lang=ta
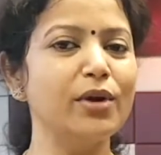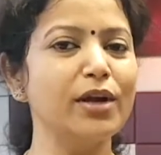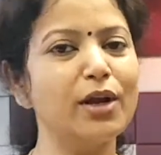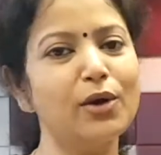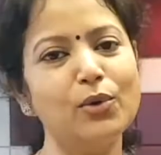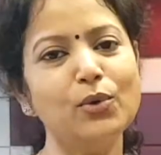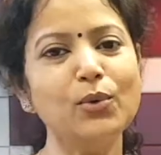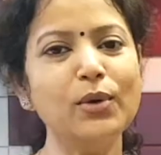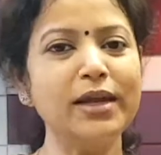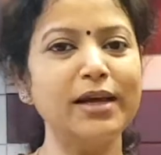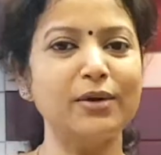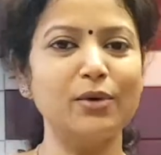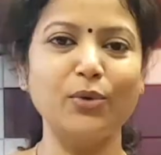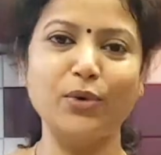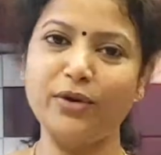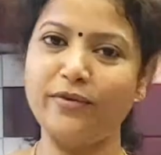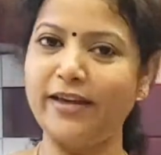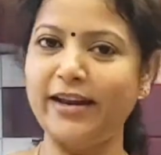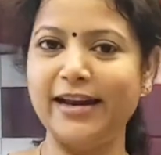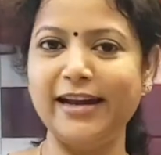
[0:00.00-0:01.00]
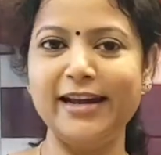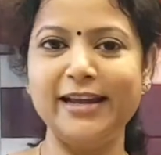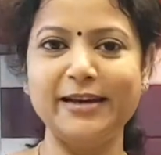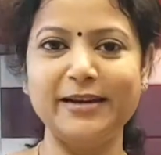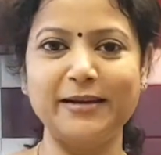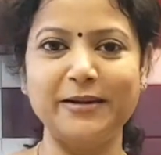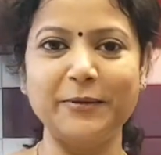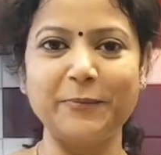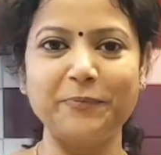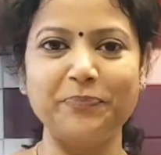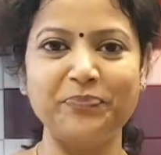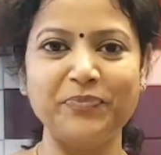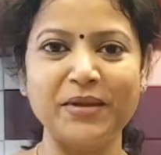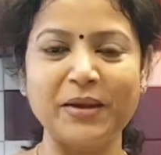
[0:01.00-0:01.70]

நடுவில் ஒரு வெரைட்டி இருக்குது